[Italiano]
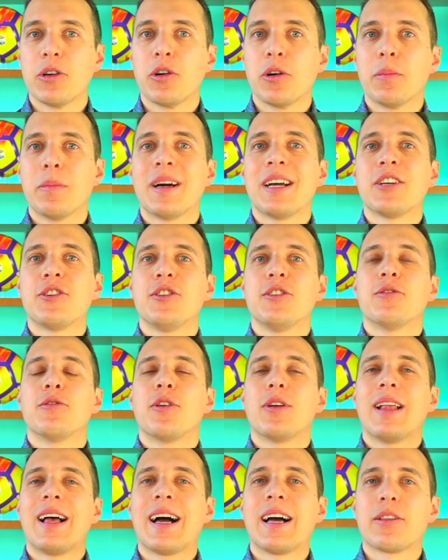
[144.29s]
ormai
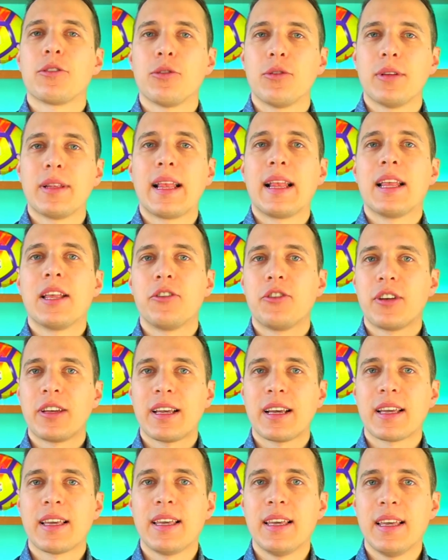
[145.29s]
scivolato nelle
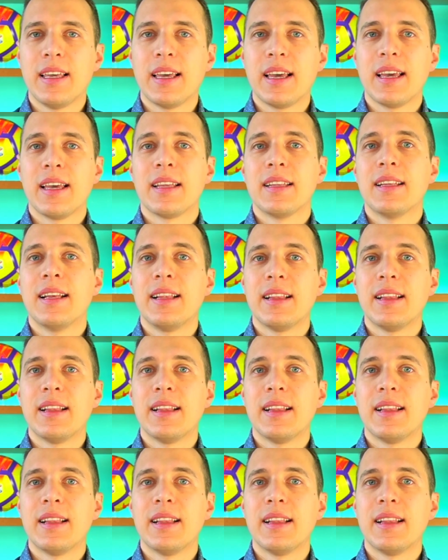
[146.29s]
gerarchie del